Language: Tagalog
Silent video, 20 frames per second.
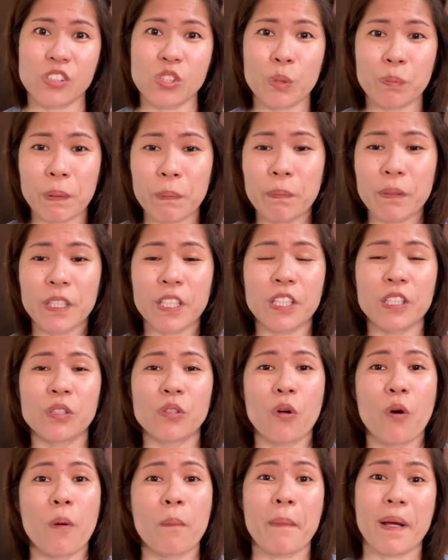So, pipiliin
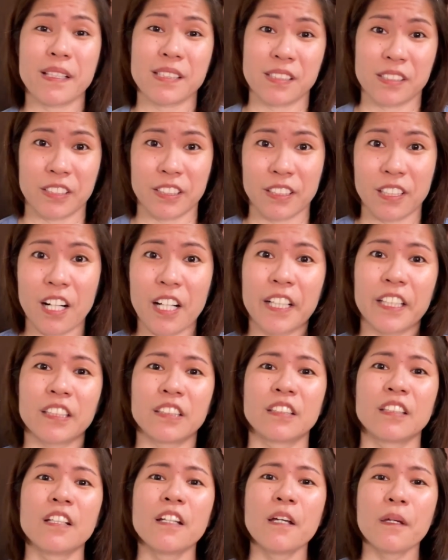ko Mastercard.